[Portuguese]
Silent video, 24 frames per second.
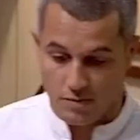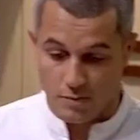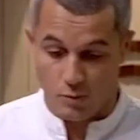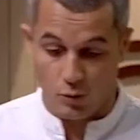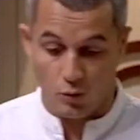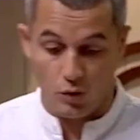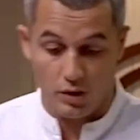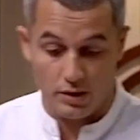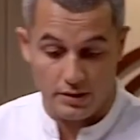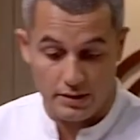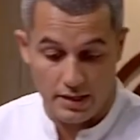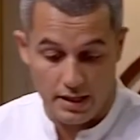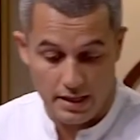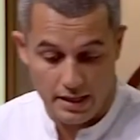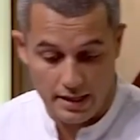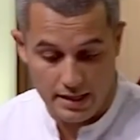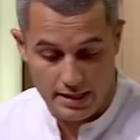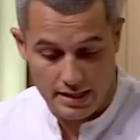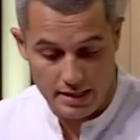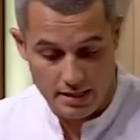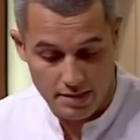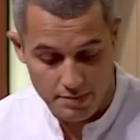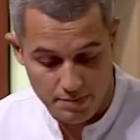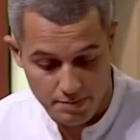vamos cortar
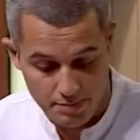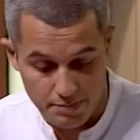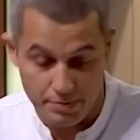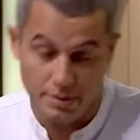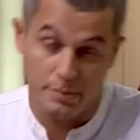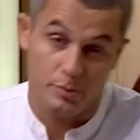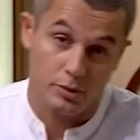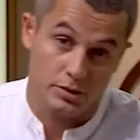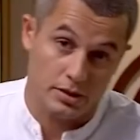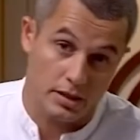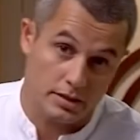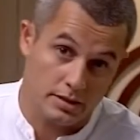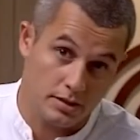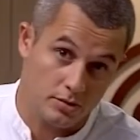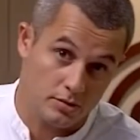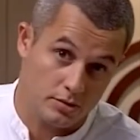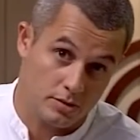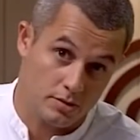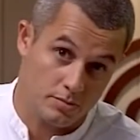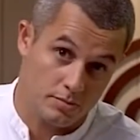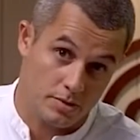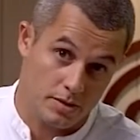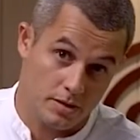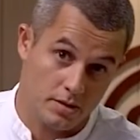ele para botar dentro
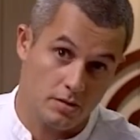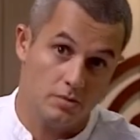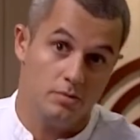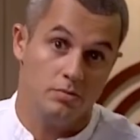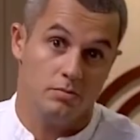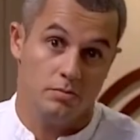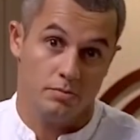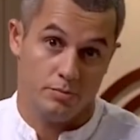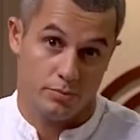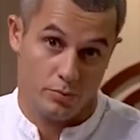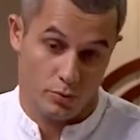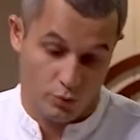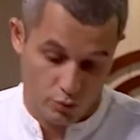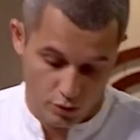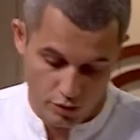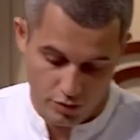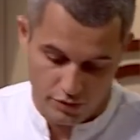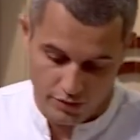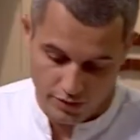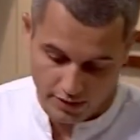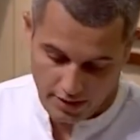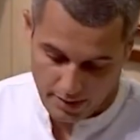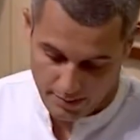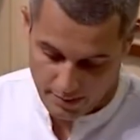também, para o
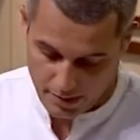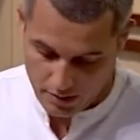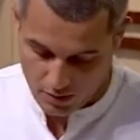gosto ficar